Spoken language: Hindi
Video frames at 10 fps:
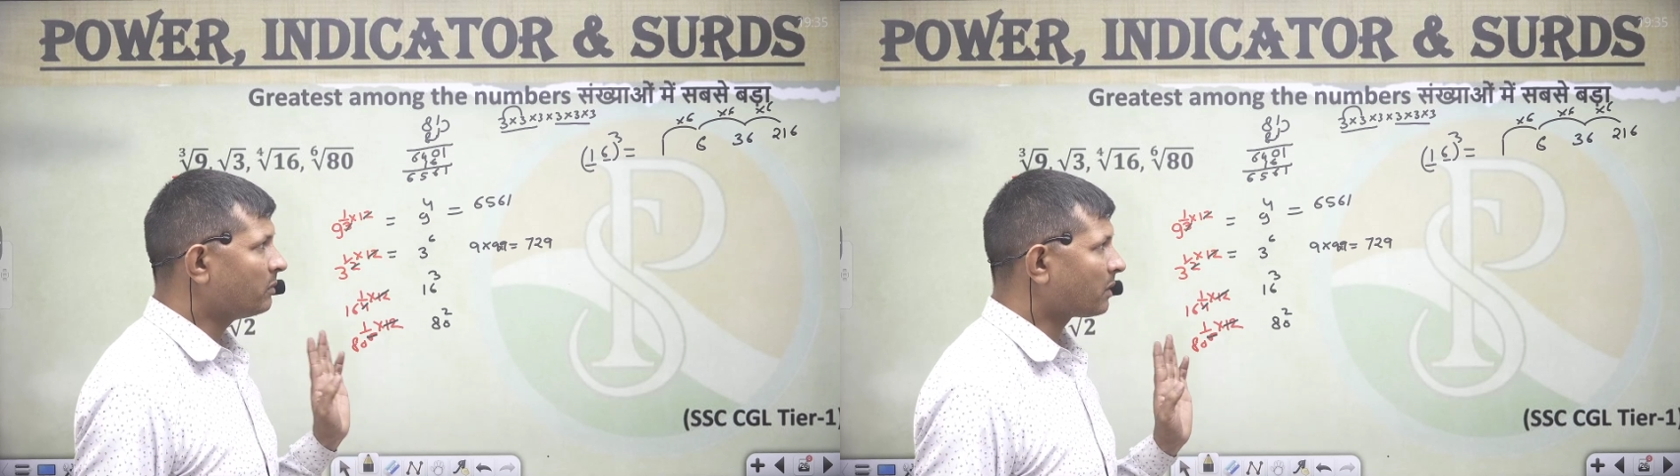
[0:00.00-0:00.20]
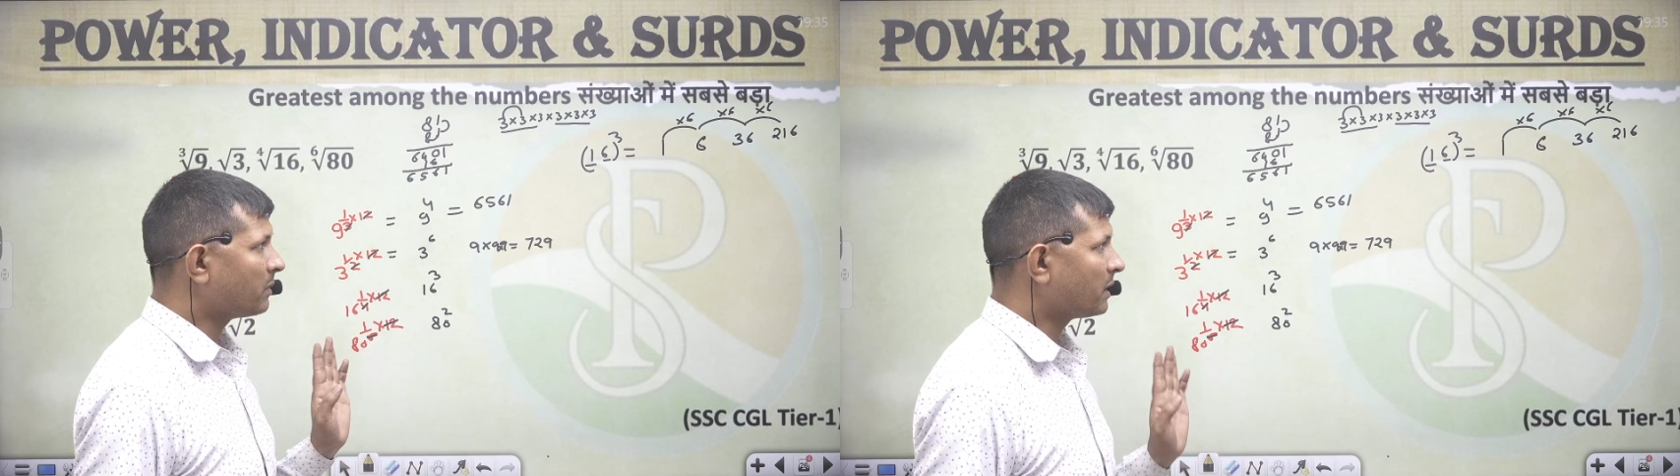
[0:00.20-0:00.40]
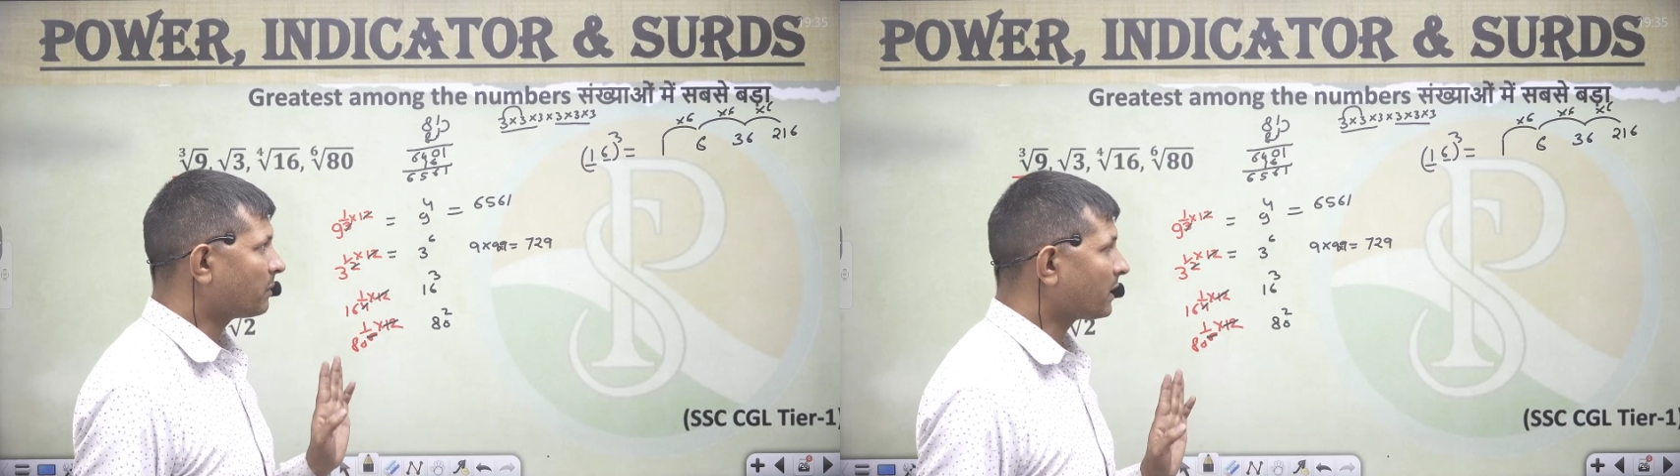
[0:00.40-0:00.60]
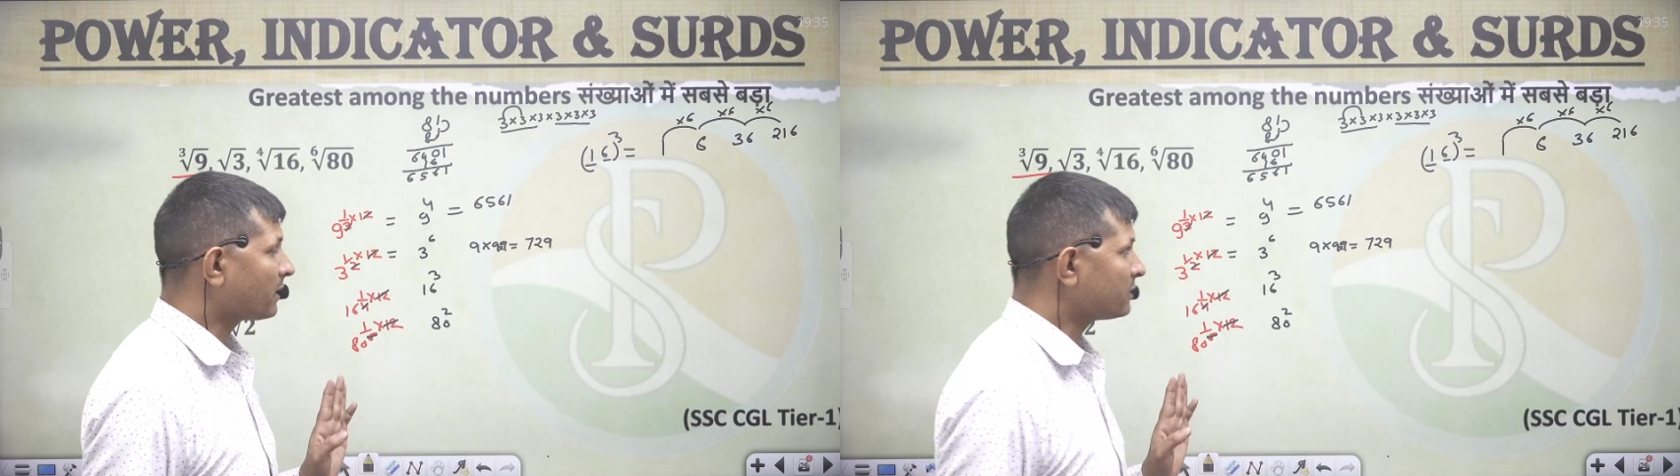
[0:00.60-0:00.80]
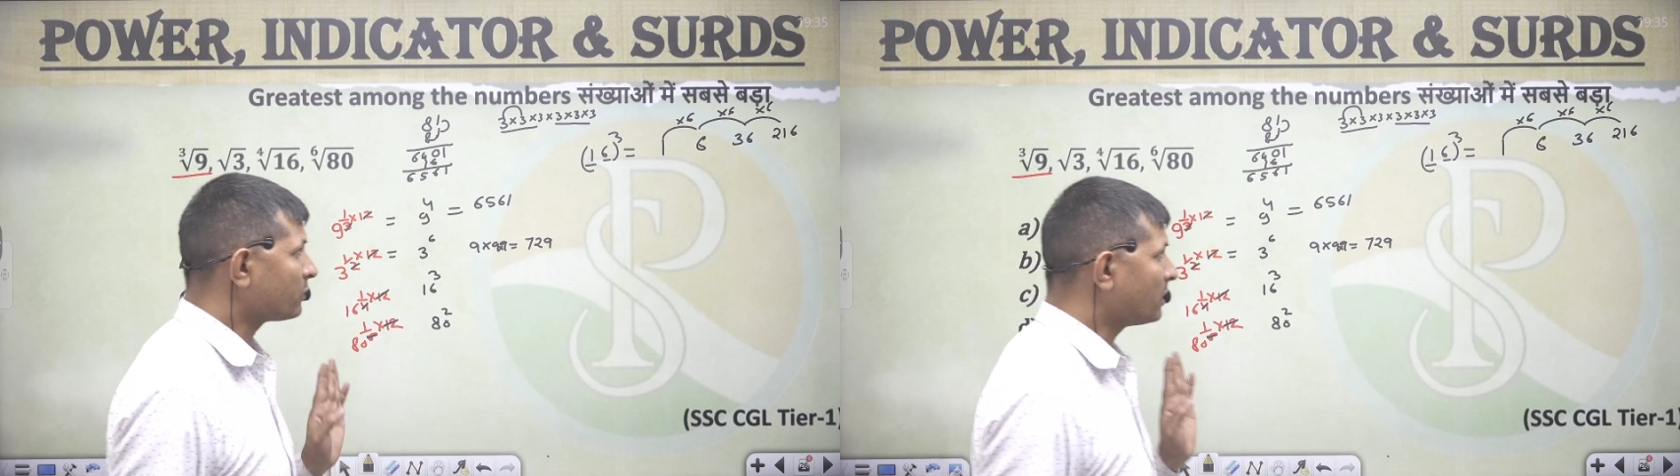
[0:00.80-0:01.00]
मल्टीप्लाई कर
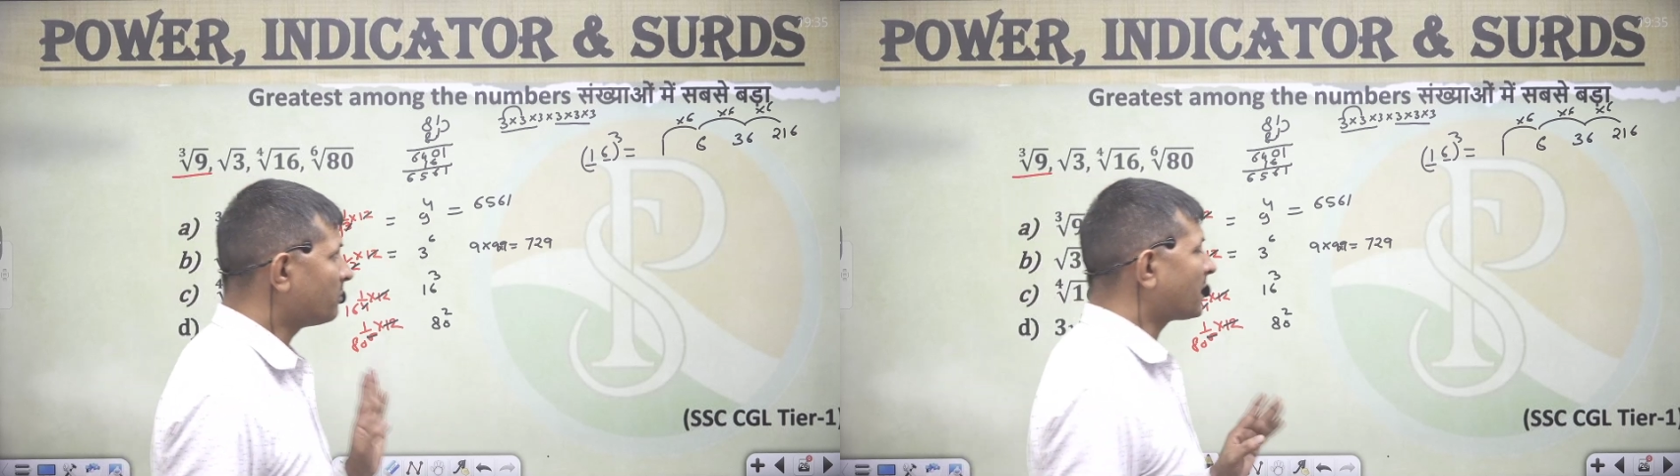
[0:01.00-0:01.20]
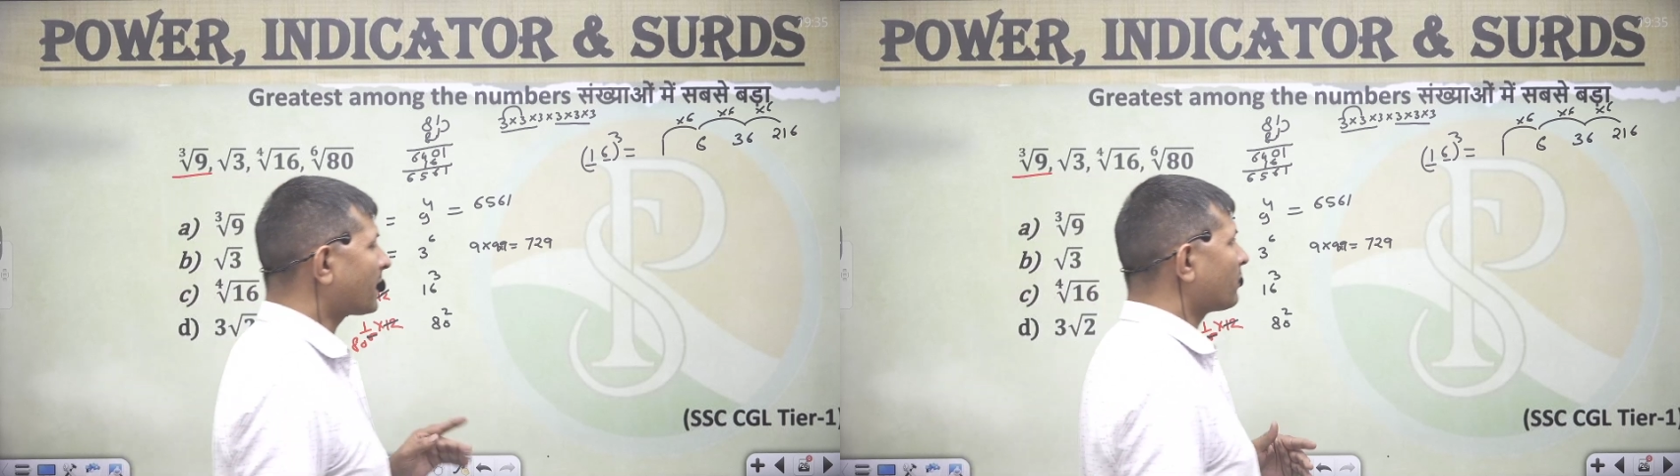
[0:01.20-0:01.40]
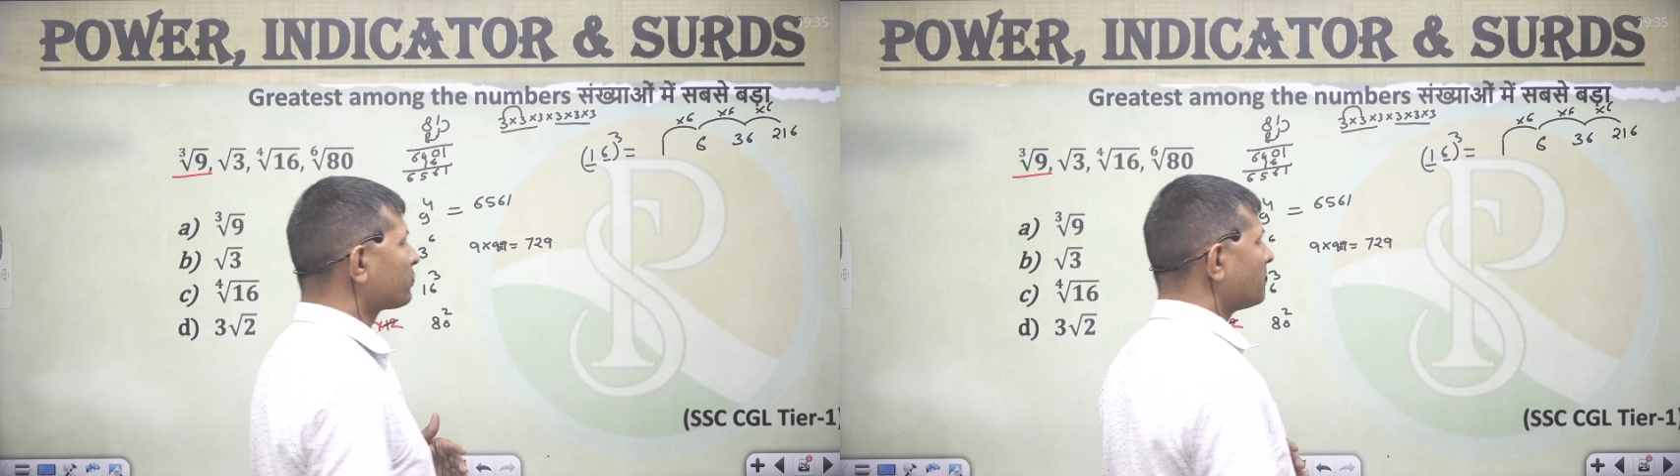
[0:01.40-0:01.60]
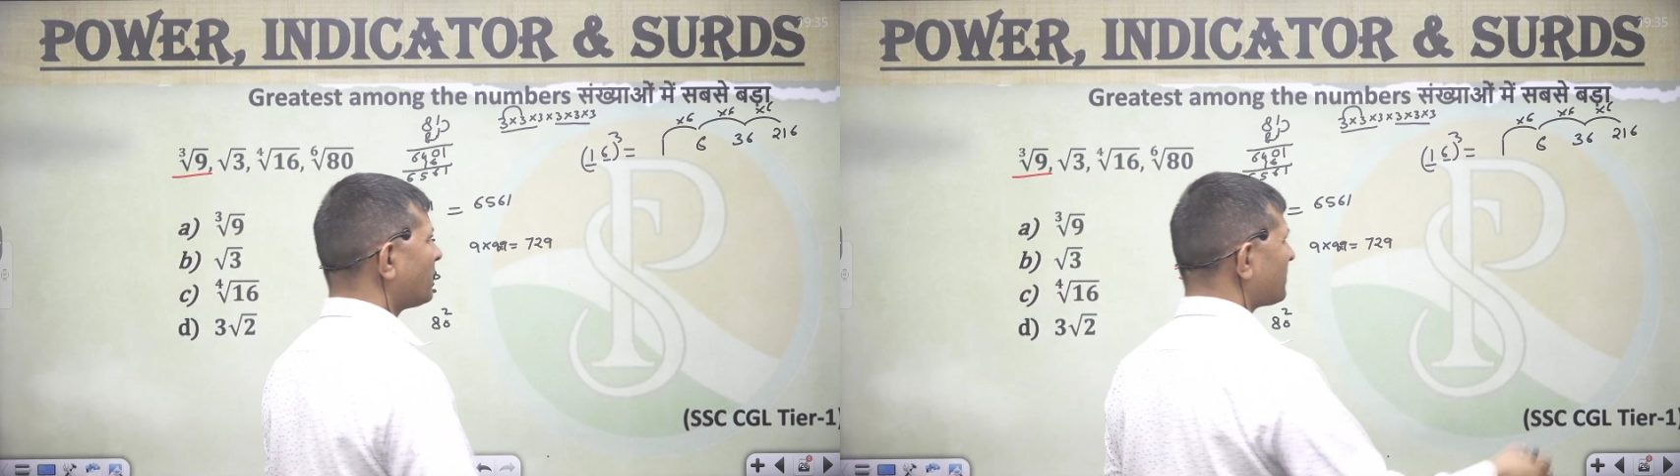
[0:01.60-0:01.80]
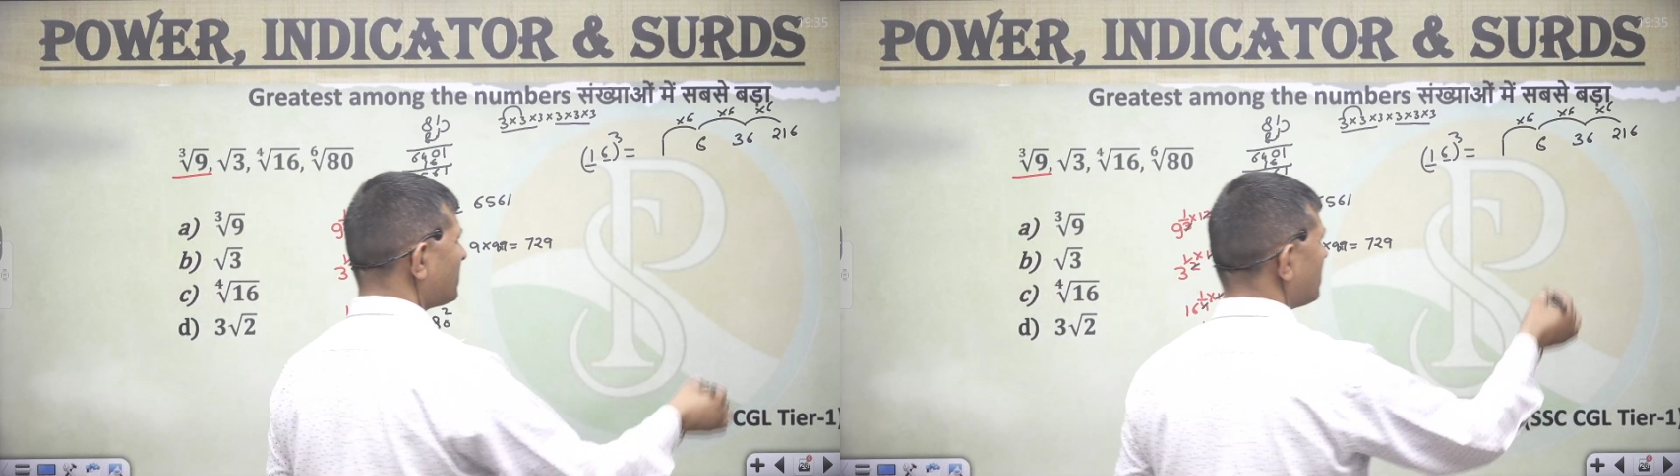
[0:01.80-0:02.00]
दीजिए जो नंबर आएगा उसके बाद
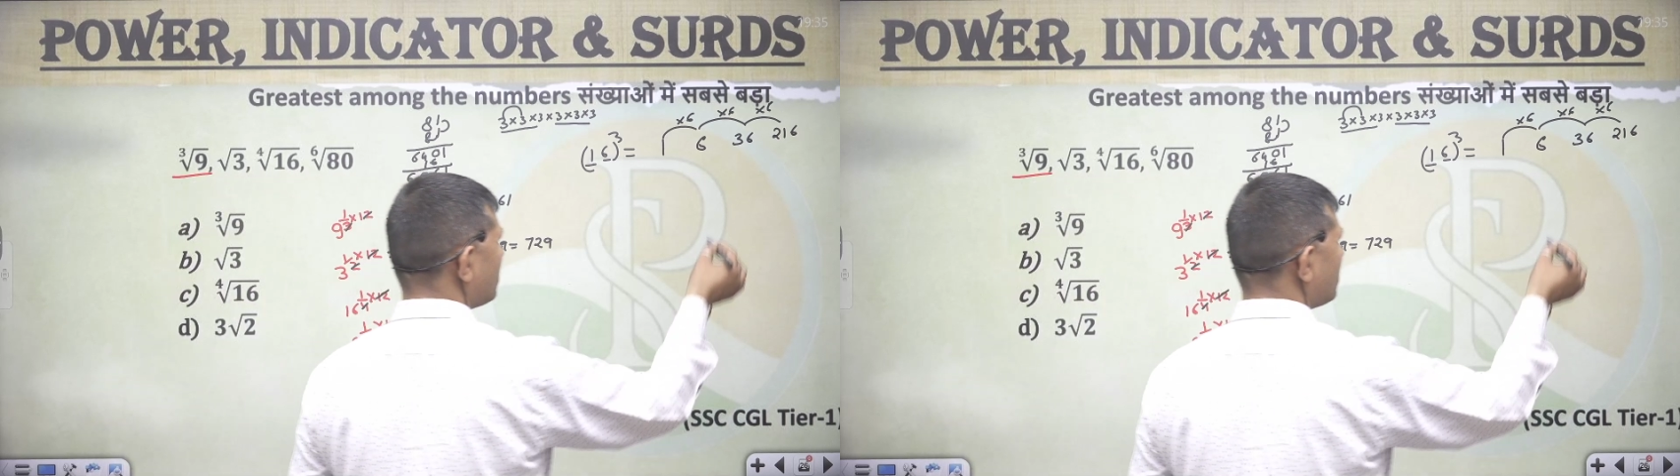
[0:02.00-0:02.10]
में